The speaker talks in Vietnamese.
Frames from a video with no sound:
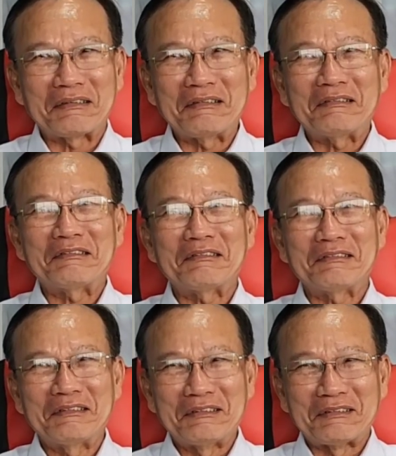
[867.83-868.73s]
nó
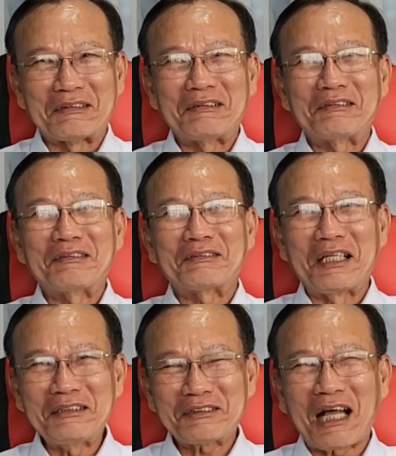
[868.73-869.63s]
yeah. nó
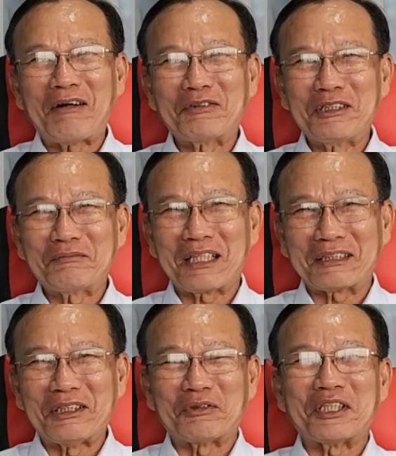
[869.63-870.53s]
đứng sau nhưng mà
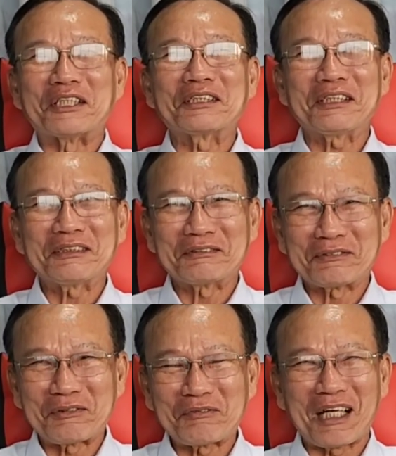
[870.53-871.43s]
điều khiển đó
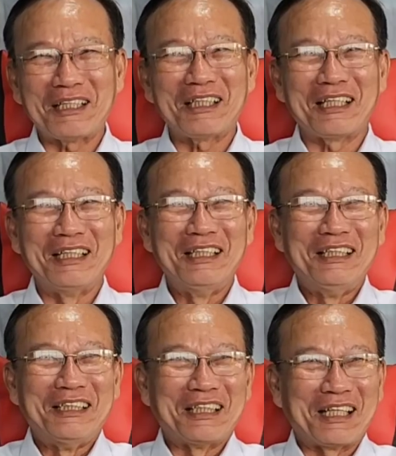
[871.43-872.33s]
không yeah. Dạ. phải là
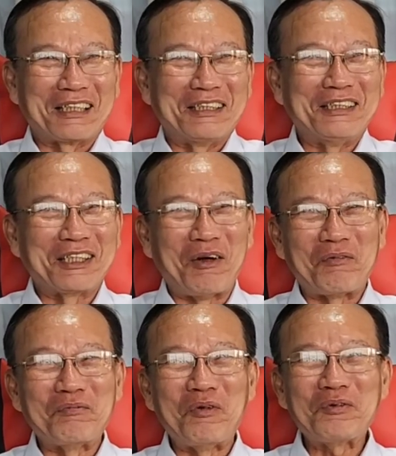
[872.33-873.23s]
là người đàn
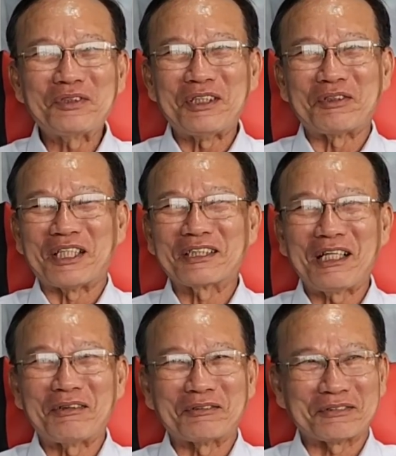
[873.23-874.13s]
ông muốn điều khiển
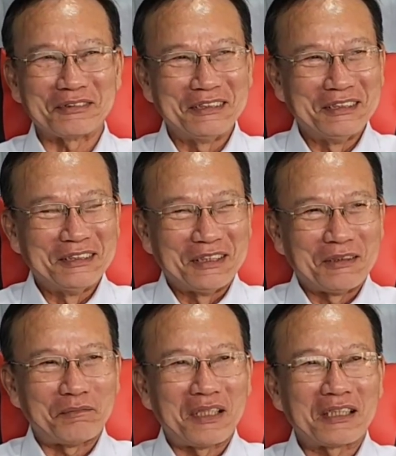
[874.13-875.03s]
đâu yeah. Dạ.
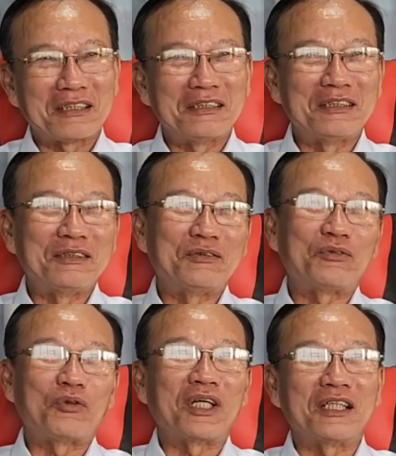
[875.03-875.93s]
mà người
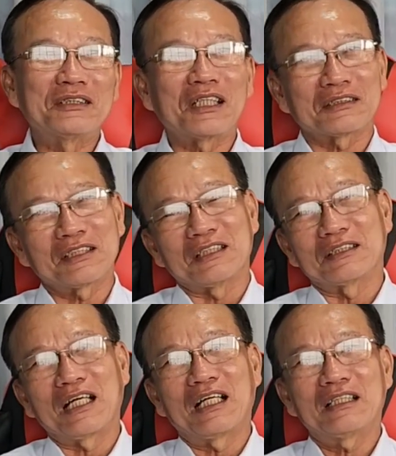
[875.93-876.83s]
phụ nữ thực sự
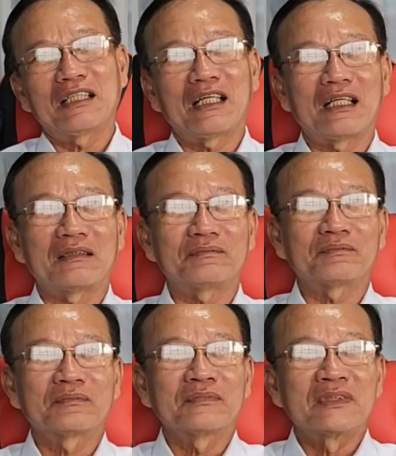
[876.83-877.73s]
ra là
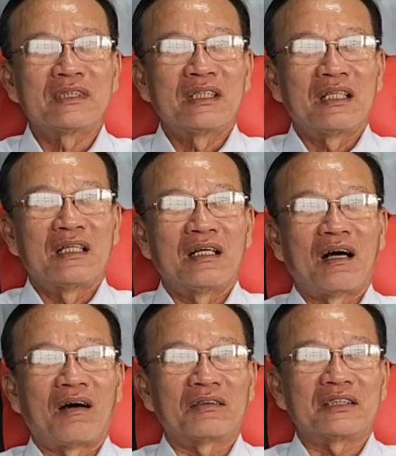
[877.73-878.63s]

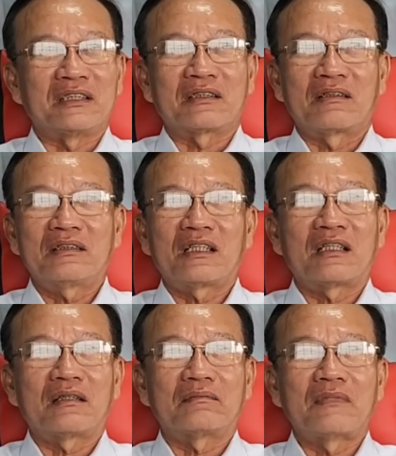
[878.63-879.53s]
họ chỉ có
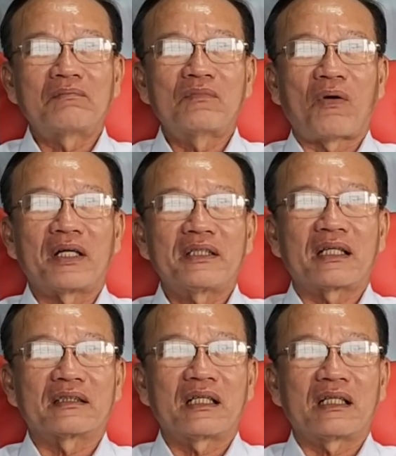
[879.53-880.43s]
là mong mỏi
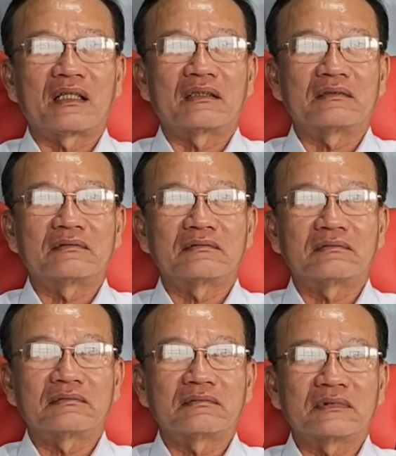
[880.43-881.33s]
rằng là
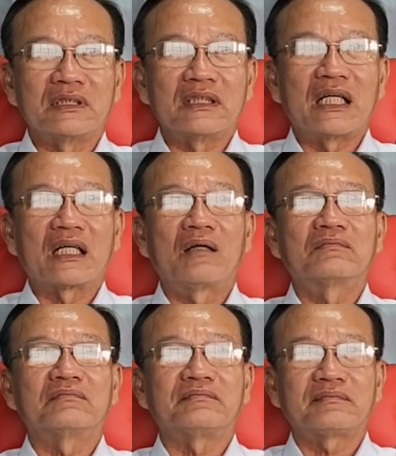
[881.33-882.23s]
người đàn ông